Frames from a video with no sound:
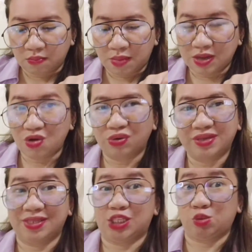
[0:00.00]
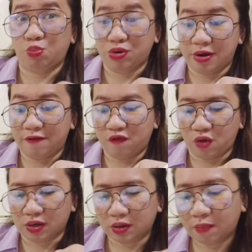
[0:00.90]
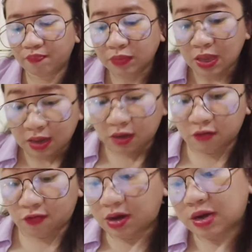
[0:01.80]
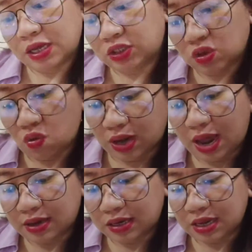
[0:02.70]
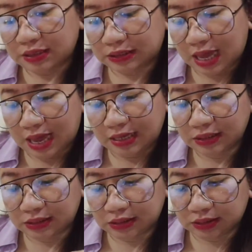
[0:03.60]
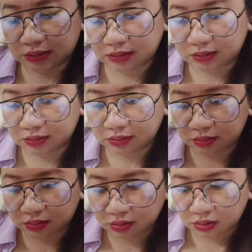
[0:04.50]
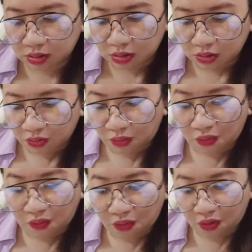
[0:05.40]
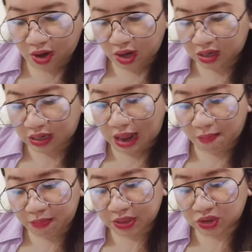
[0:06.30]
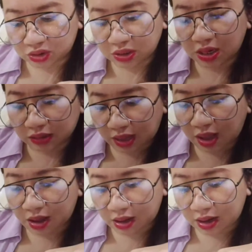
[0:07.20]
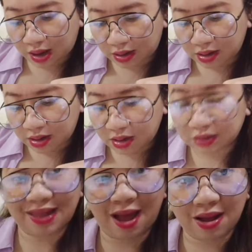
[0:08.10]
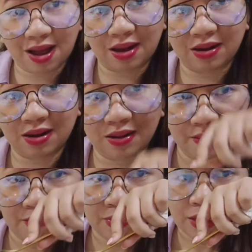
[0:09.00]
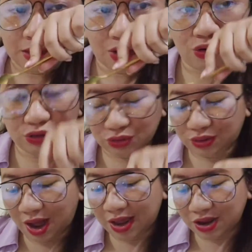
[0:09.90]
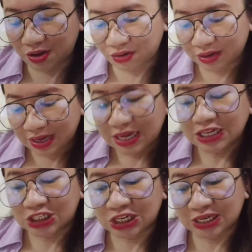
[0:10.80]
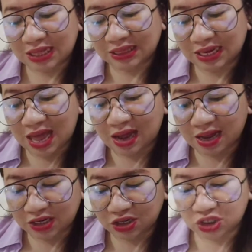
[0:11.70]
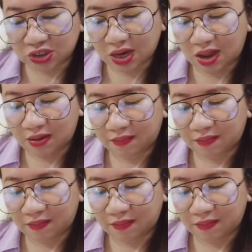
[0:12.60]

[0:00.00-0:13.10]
my golden spoon and fork in fairness okay ang iyang size oy grabe jud ni nga tanglad tangad dako jud kayo chicken tinangad jud siya